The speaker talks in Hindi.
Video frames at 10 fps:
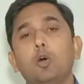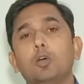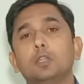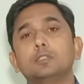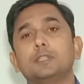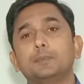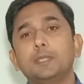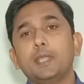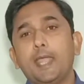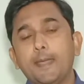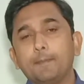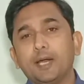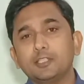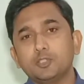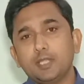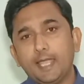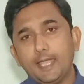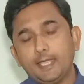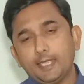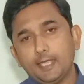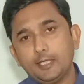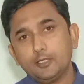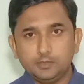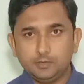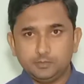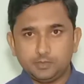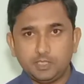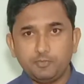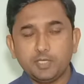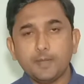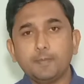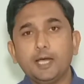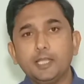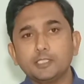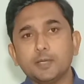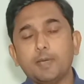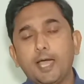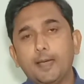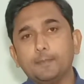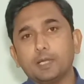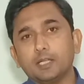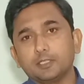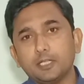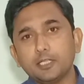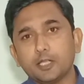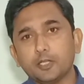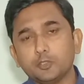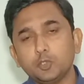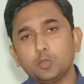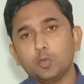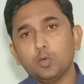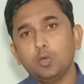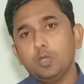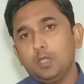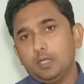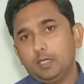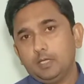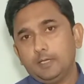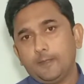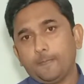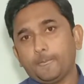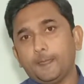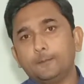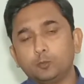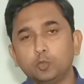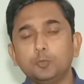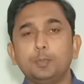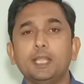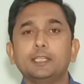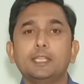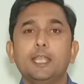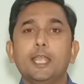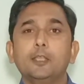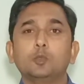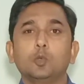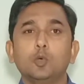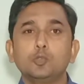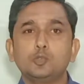और सबसे अहम बात यह है कि डिलीवरी के बाद जब आप कट्टा या कट्टी को दूध पिलाते हैं तो